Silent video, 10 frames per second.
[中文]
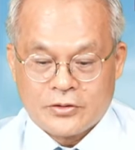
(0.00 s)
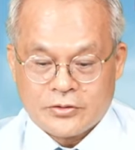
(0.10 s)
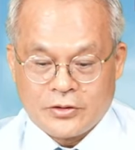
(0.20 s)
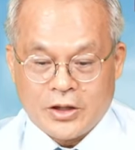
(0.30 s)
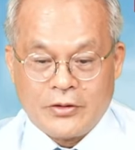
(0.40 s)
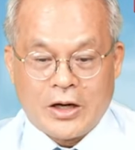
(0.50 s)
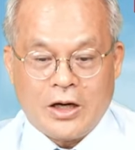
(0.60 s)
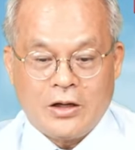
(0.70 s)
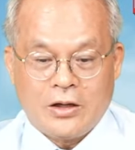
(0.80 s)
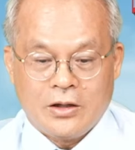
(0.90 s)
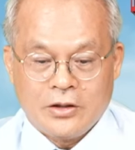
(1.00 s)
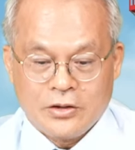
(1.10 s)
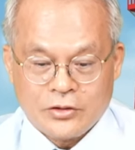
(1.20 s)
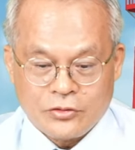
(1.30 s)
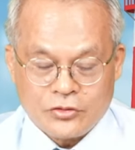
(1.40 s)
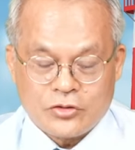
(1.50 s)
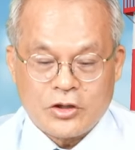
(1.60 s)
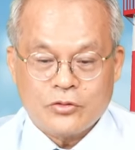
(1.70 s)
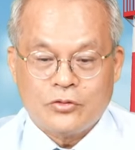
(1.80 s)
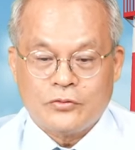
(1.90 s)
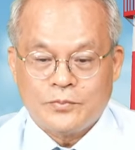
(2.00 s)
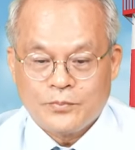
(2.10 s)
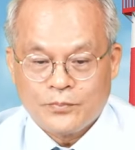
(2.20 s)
所以各位哦，你选股